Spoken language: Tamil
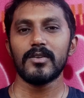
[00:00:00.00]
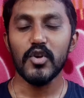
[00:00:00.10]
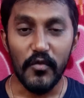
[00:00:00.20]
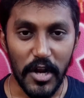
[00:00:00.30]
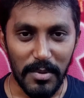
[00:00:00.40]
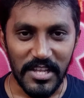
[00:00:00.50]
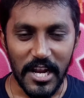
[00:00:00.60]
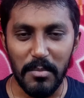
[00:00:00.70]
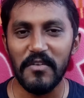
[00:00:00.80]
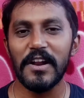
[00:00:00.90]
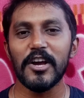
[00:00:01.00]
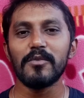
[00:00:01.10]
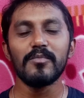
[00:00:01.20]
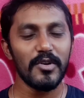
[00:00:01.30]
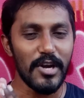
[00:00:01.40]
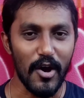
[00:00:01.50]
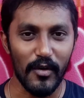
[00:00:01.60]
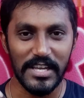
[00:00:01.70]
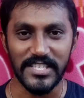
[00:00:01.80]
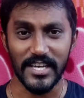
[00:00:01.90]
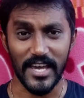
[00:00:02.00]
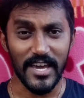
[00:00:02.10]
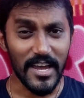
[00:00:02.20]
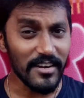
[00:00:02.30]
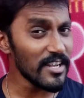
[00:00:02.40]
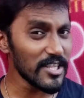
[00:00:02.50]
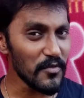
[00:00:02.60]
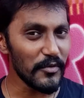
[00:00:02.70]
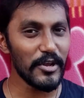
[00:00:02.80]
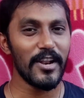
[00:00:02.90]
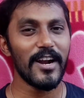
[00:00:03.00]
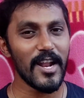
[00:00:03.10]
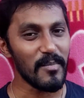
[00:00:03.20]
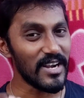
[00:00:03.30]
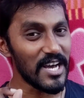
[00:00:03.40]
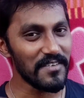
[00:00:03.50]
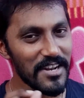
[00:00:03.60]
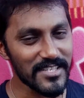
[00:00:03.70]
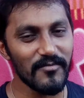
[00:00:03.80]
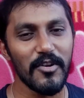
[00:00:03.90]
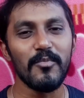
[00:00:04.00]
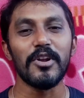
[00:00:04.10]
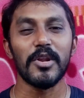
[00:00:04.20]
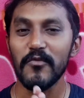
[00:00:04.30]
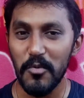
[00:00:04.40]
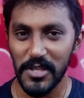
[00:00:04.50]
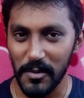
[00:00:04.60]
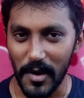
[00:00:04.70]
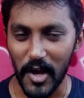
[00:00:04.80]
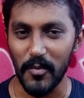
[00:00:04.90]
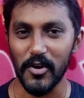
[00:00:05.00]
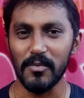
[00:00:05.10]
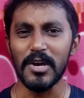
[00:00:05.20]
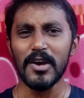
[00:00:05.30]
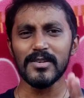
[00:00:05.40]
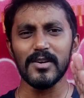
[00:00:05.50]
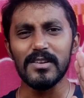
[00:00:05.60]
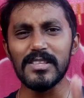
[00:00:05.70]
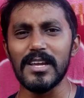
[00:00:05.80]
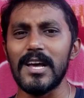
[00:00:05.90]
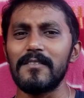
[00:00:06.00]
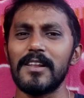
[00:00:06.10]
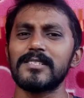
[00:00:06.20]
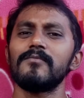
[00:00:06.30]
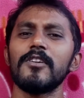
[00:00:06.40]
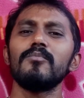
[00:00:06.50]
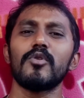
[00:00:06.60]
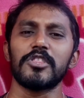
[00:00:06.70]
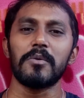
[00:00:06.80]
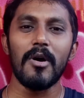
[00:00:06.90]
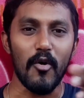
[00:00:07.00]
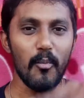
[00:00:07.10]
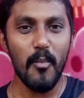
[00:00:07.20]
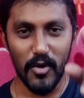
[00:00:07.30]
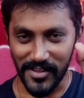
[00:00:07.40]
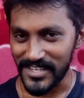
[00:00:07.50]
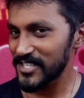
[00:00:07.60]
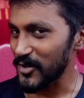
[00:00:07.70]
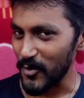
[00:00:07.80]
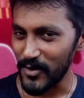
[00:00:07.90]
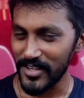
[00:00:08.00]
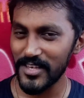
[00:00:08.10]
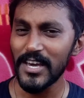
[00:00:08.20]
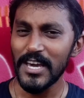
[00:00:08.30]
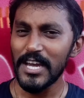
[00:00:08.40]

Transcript: ஸோ வீடியோ பார்த்து எல்லாருக்குமே வணக்கம் நான் உங்கள் ஜேகே இன்றைக்கு வீடியோவில் நம்ம நவரசம் ஃபிலிமோட ரிவ்யூ பற்றி பார்க்க போகிறோம் ஸோ இந்த நவரசம் ஃபிலிம் மொத்தமாக ஒம்பது ரசத்தை கொண்டது